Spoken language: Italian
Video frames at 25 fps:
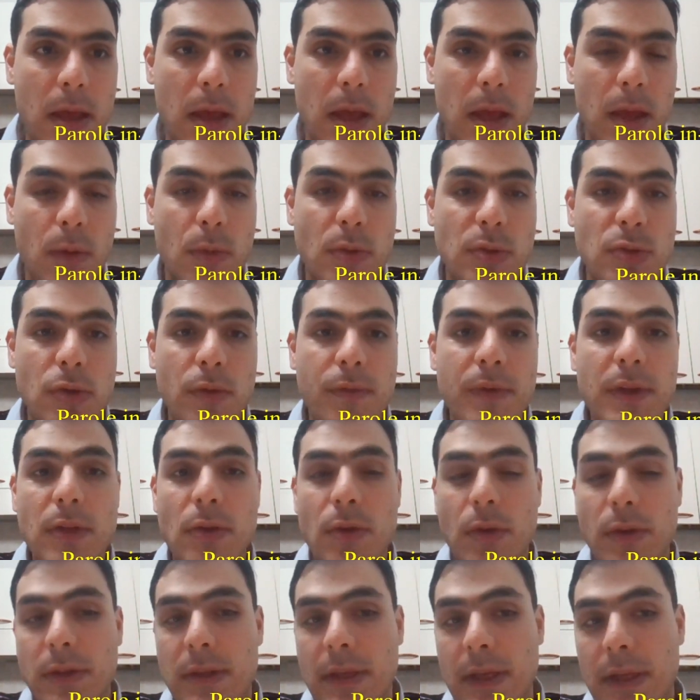In questo video
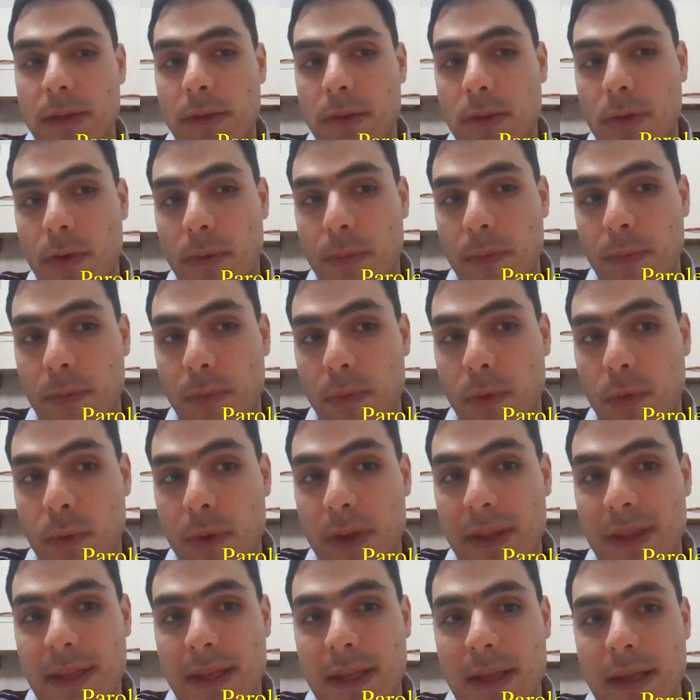intendo
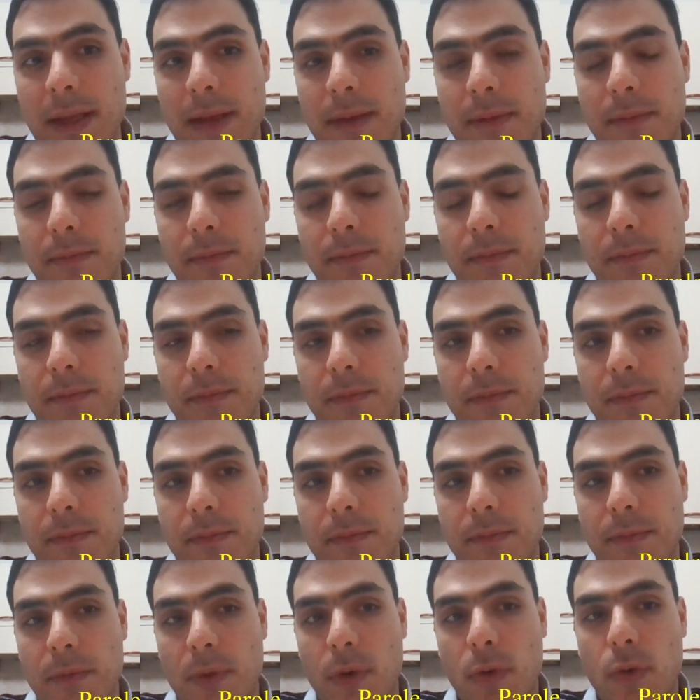quindi
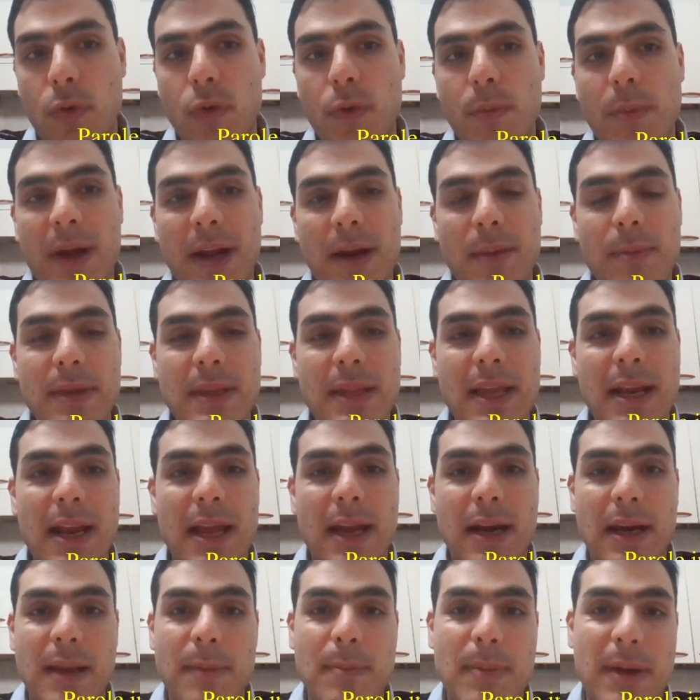occuparmi della
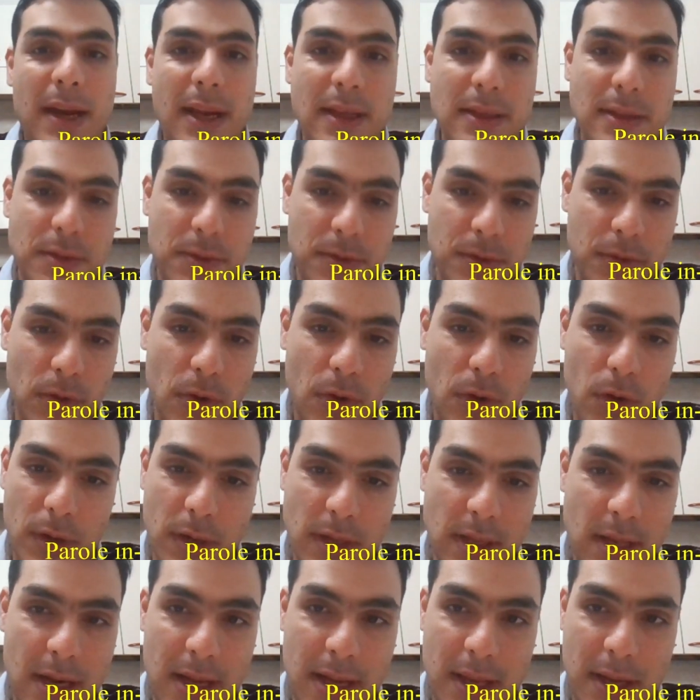
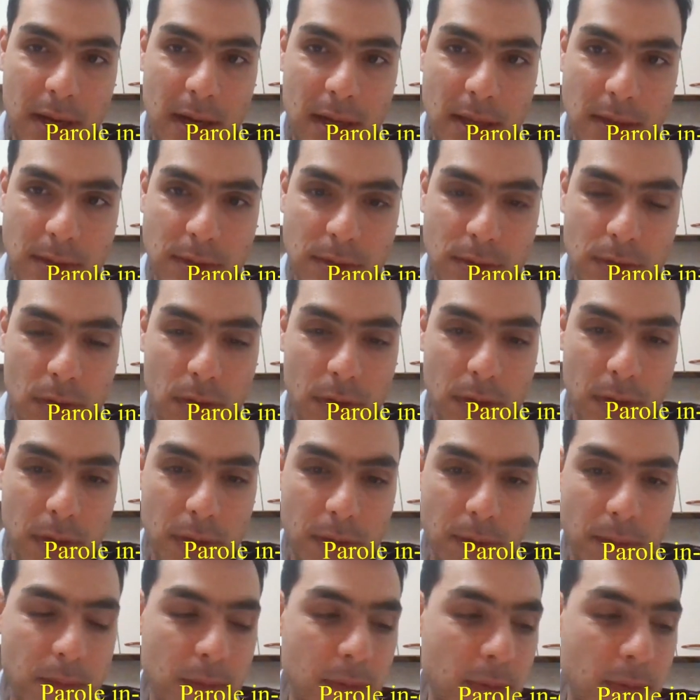riparazione della relazione,